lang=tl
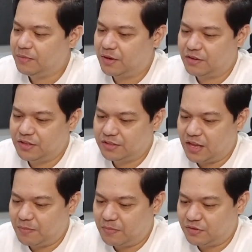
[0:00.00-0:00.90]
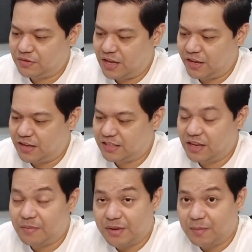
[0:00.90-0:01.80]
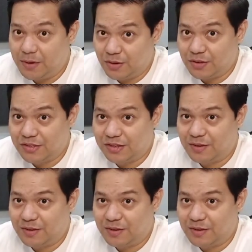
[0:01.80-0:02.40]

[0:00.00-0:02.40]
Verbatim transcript: Pero this time, yung sa akin kasi ang binibili ko is